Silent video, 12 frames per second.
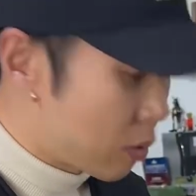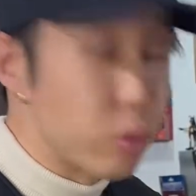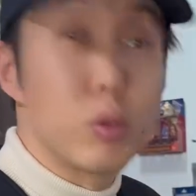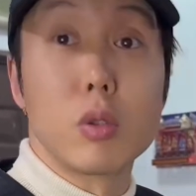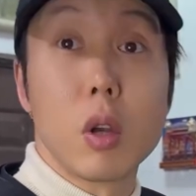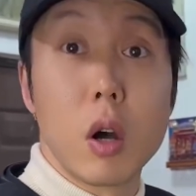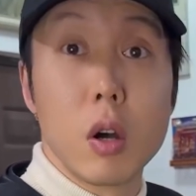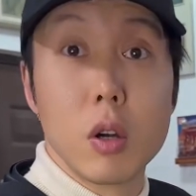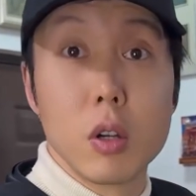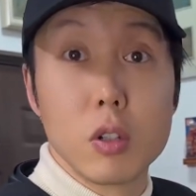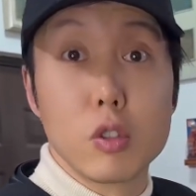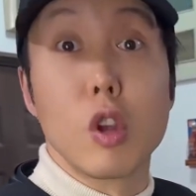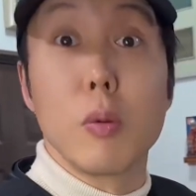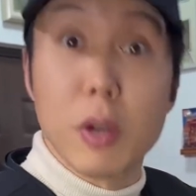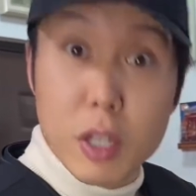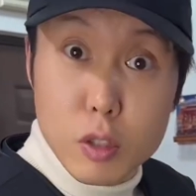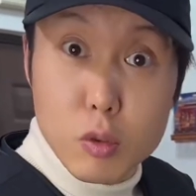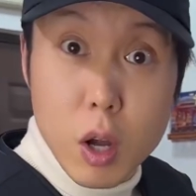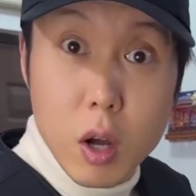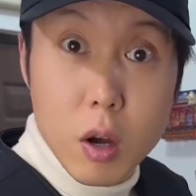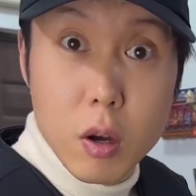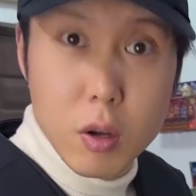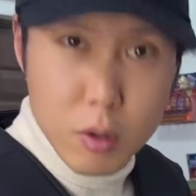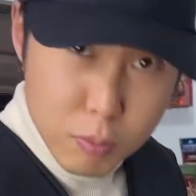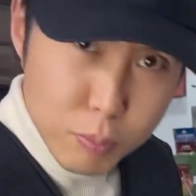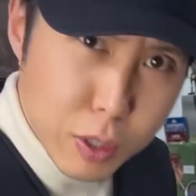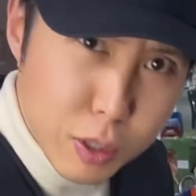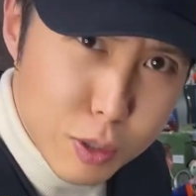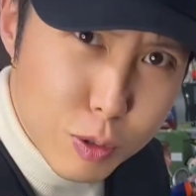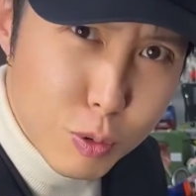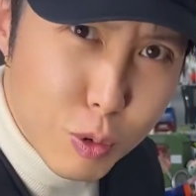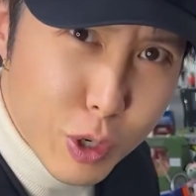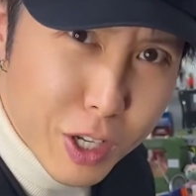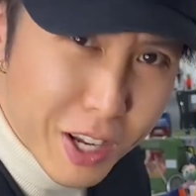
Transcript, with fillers: 不需要，全部给你穿好，宾至如归